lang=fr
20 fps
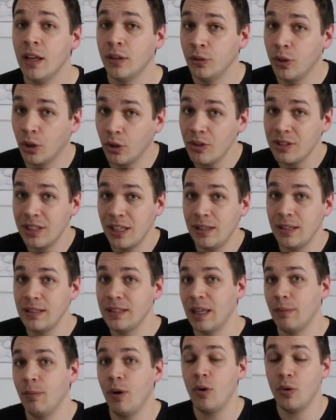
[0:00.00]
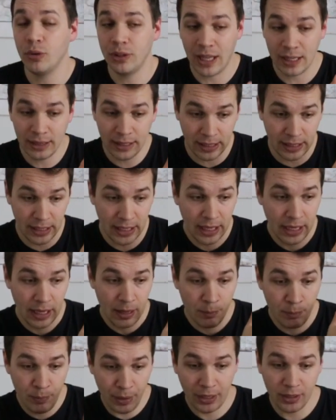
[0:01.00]
Dans l'Ancien Testament, on a des
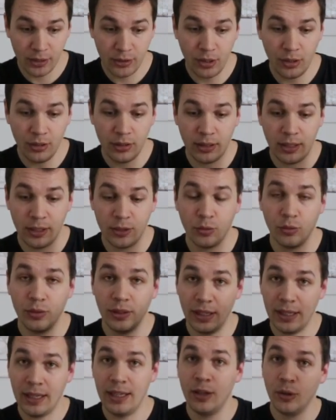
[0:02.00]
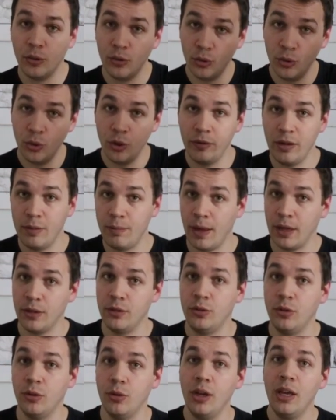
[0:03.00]
personnes qui sont des héros levés par
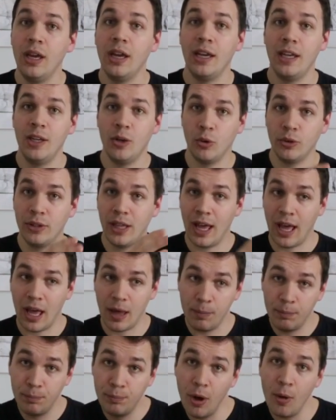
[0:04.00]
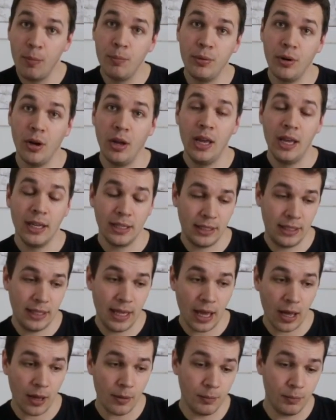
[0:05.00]
Dieu, et on a un peuple
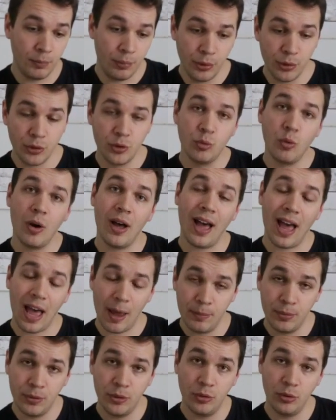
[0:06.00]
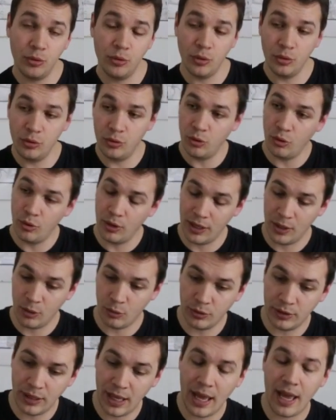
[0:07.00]
qui a un besoin absolu de Dieu, et
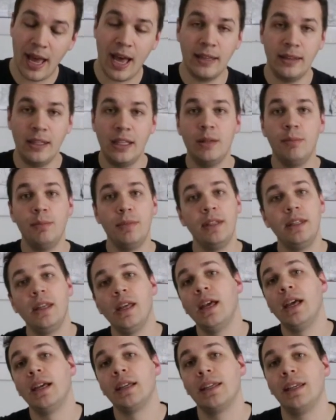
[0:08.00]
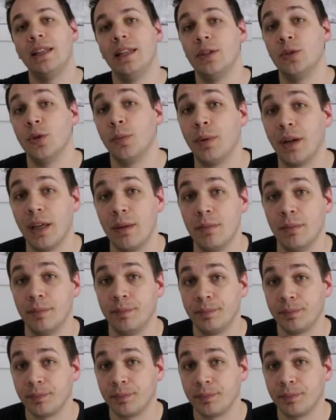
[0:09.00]
on a un ennemi qui les opprime.